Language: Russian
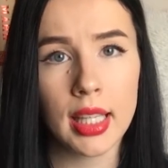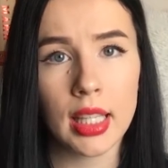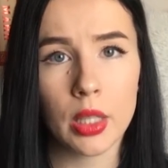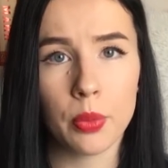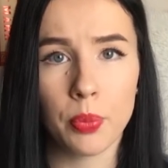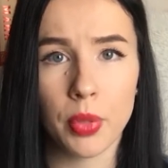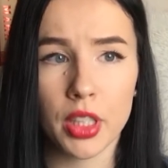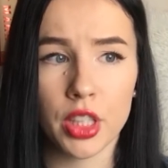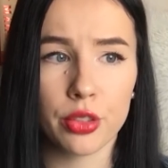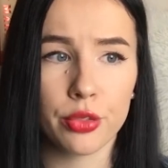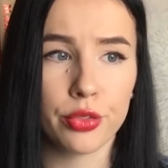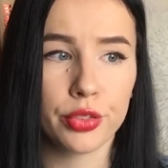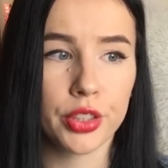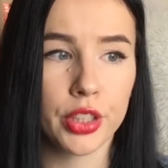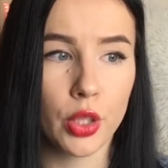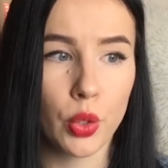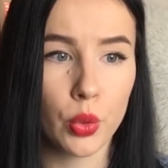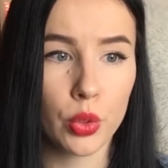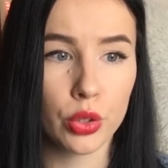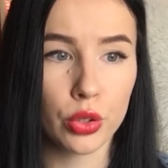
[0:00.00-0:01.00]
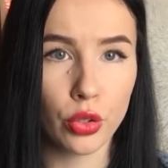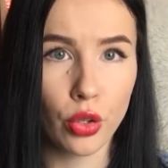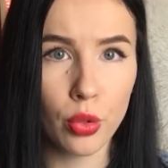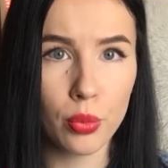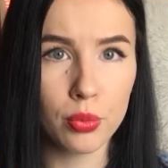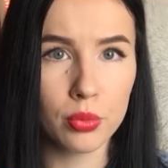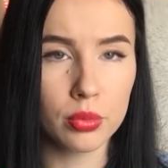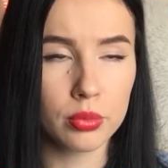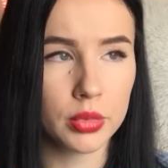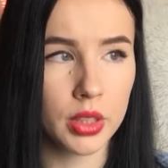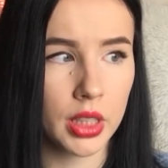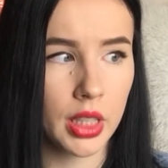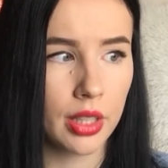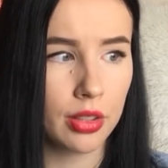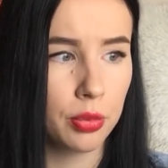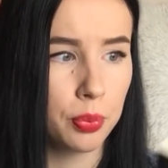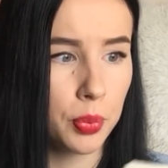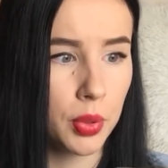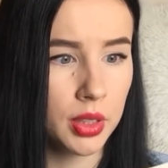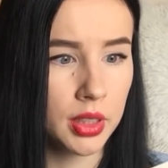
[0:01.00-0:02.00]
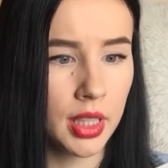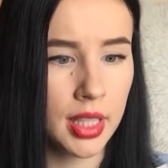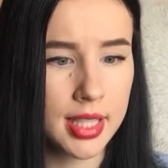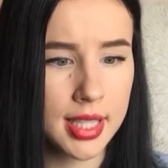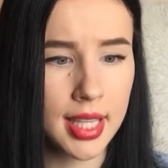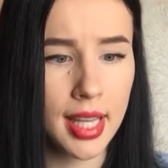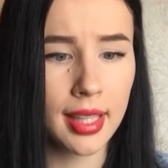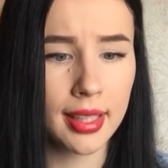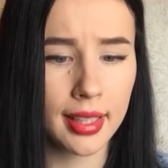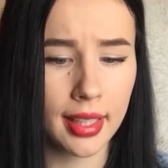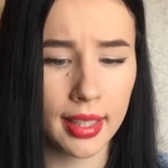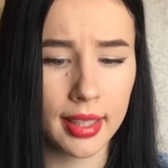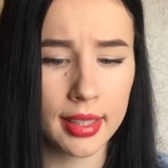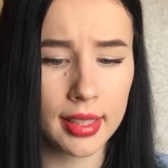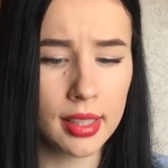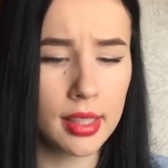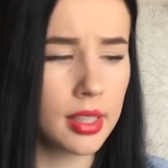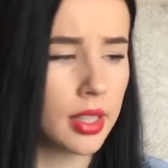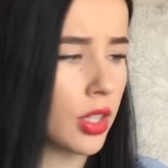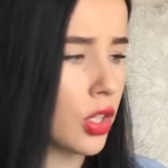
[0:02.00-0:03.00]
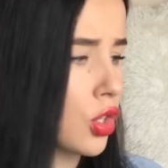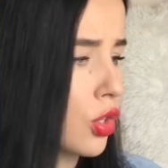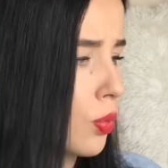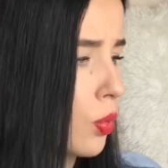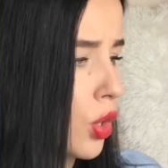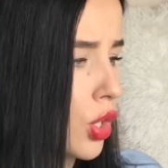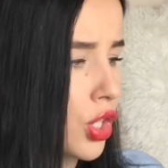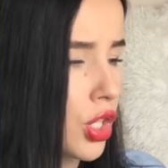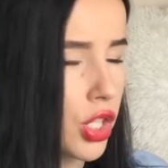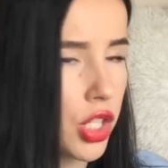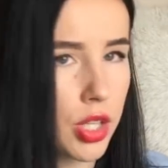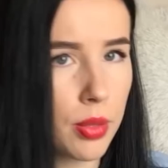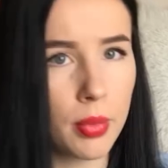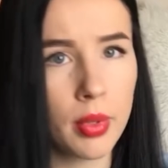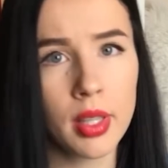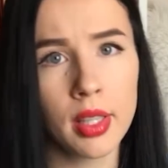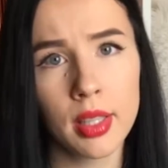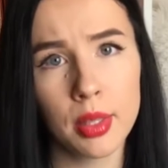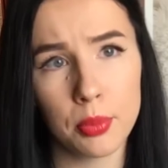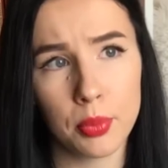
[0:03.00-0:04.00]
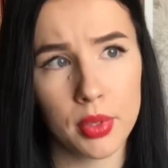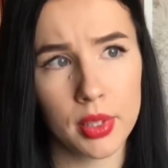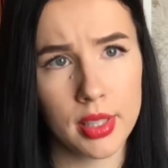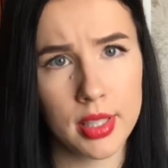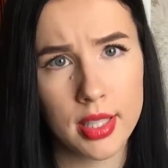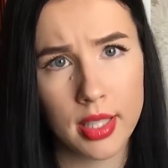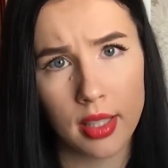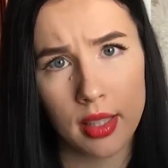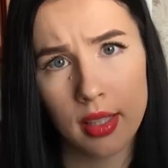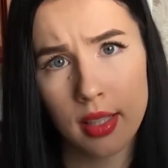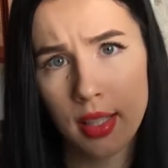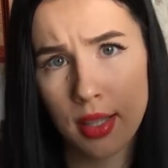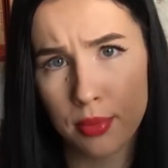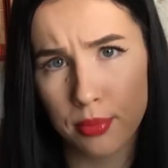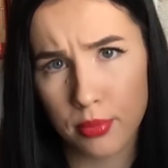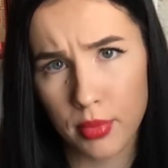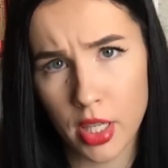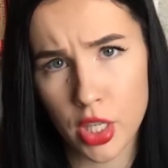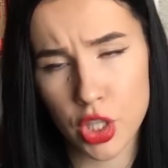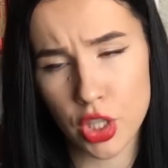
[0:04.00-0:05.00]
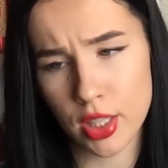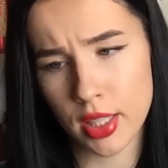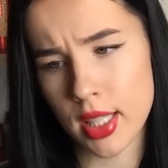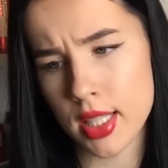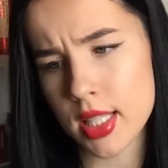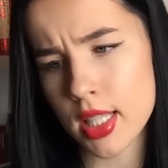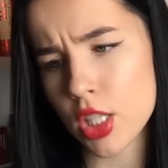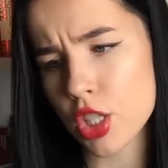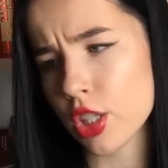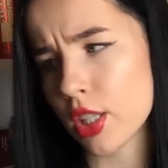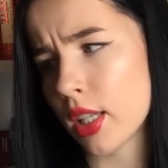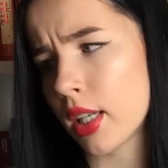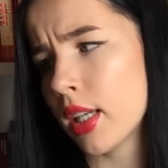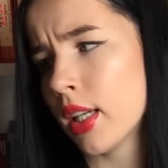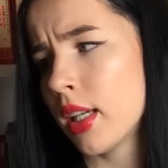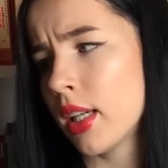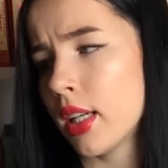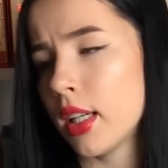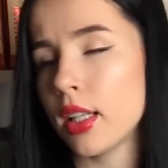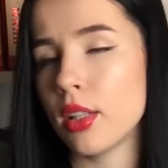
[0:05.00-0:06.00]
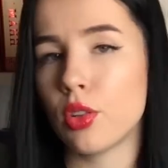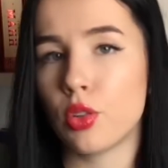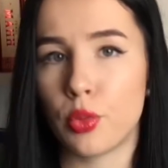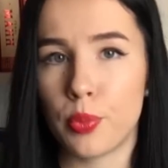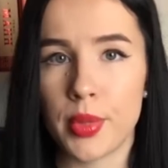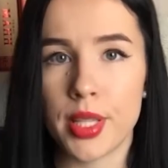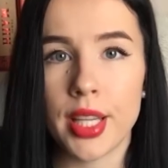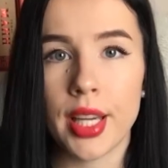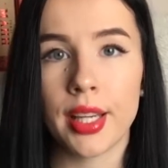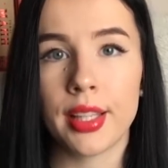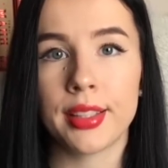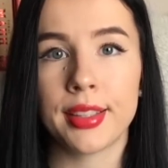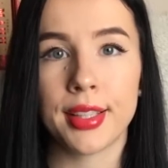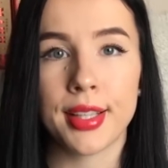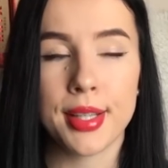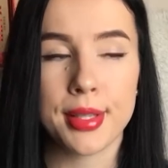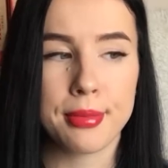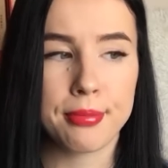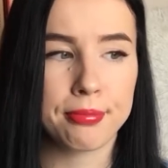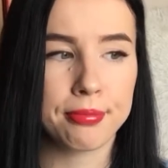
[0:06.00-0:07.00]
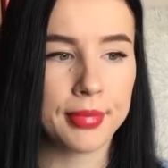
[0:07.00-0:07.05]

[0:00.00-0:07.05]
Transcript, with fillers: и поэтому второй том, такая полноценная книга, еще больше, чем полноценные «Большие надежды», у меня она